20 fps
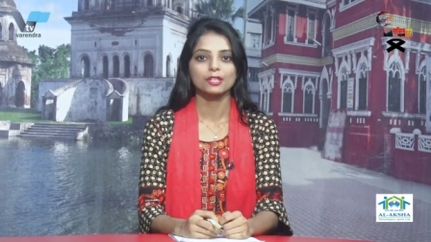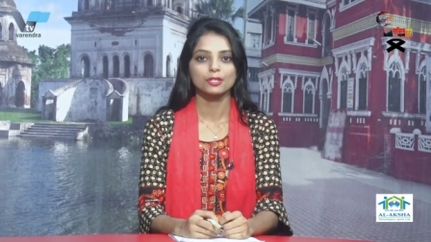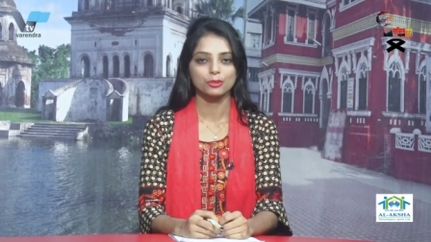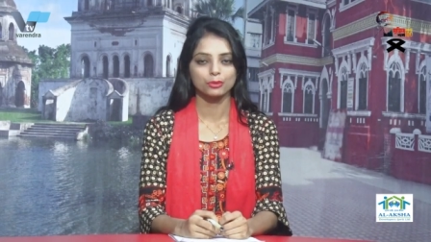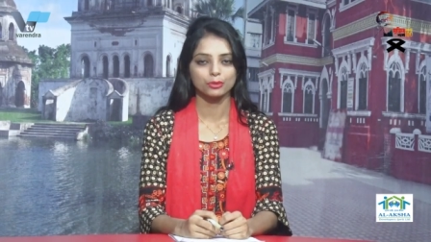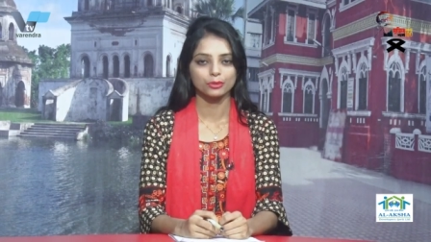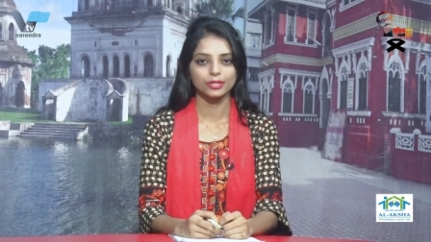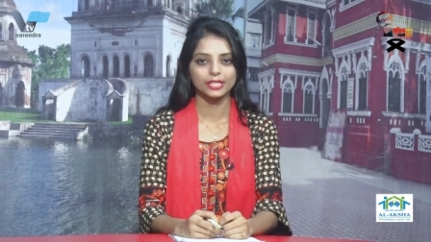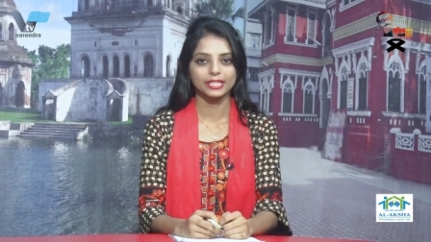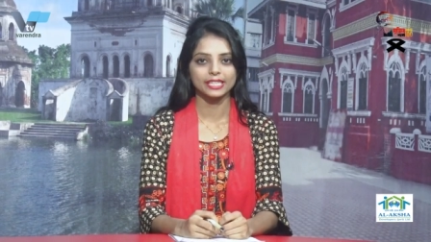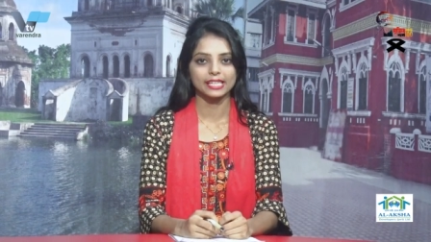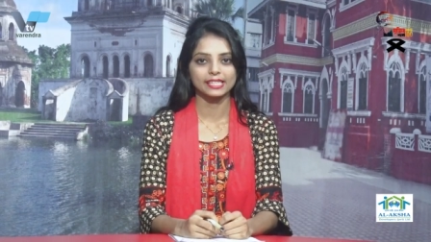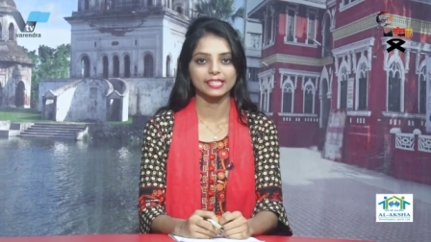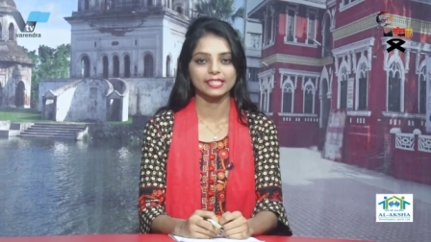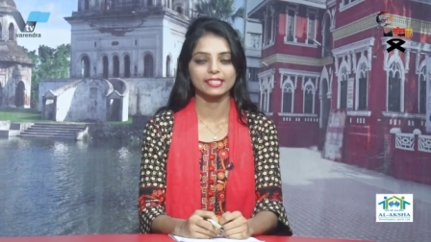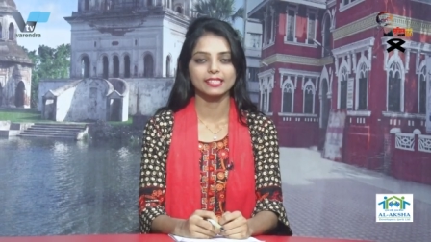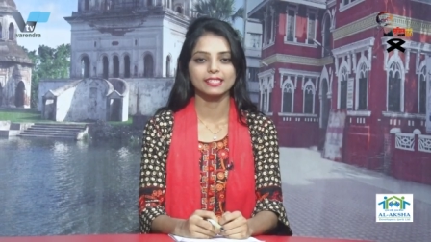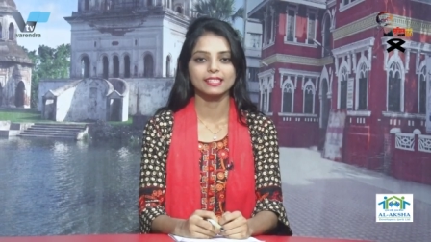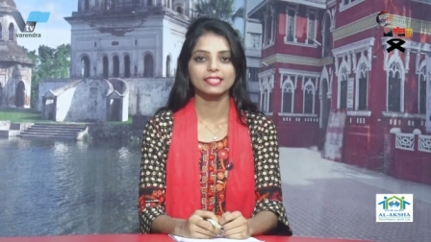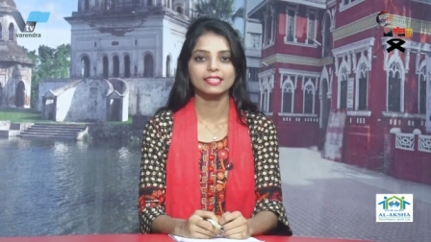শুরুতে
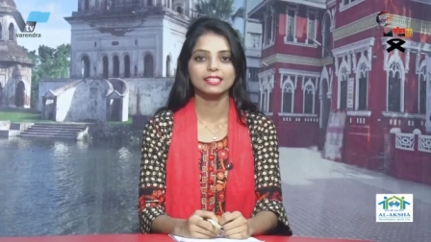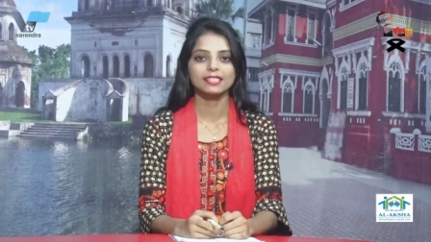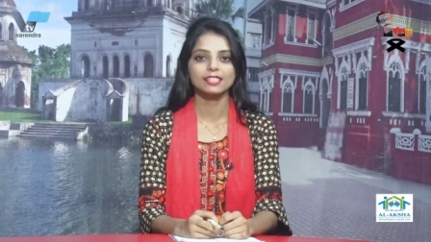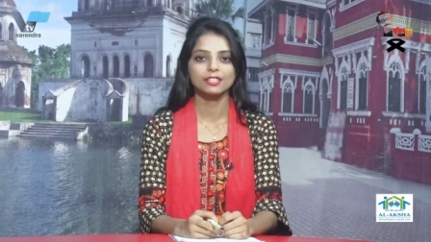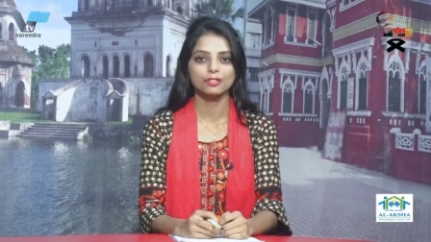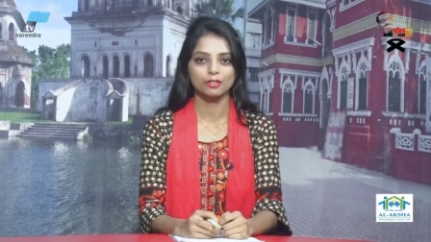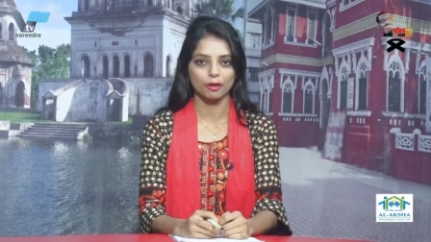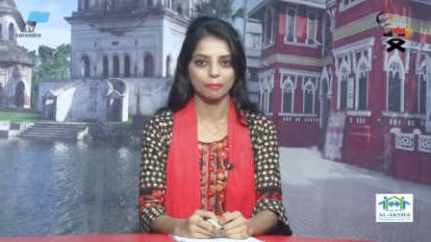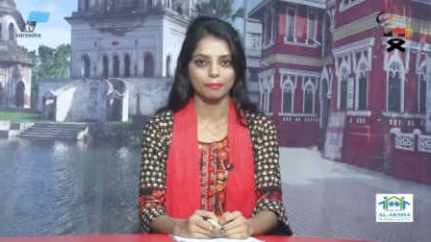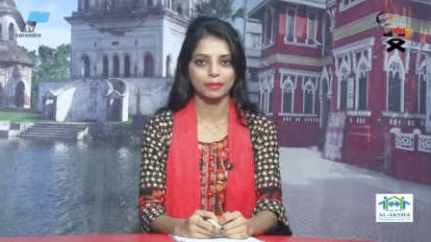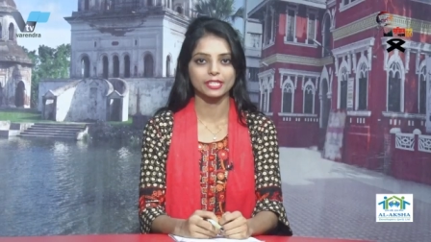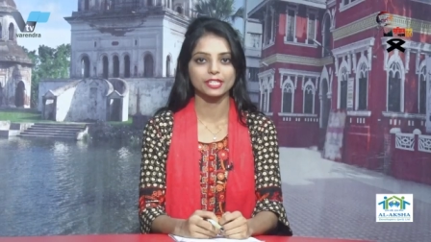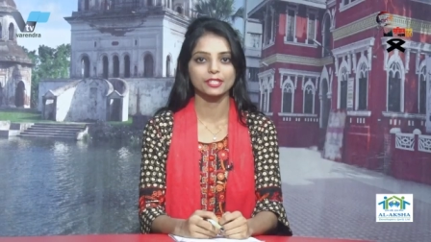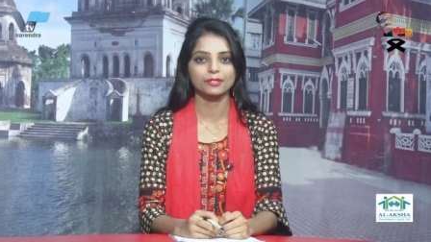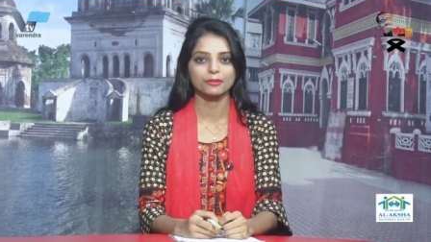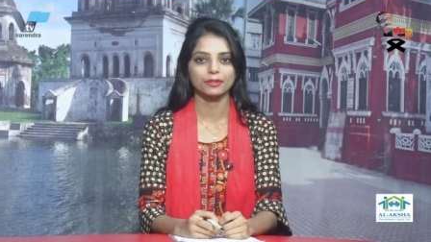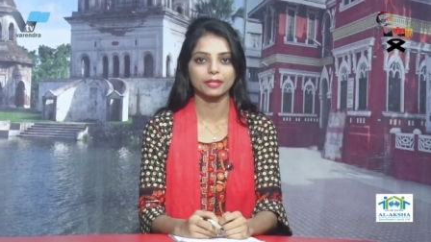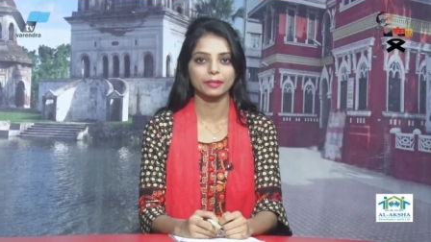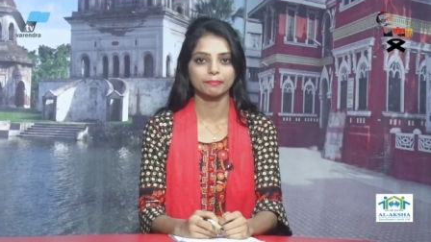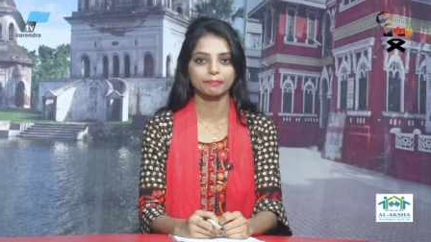জানিয়ে দিচ্ছি সংবাদ
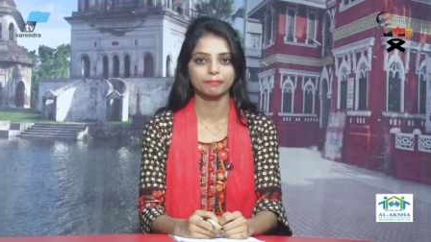শিরোনাম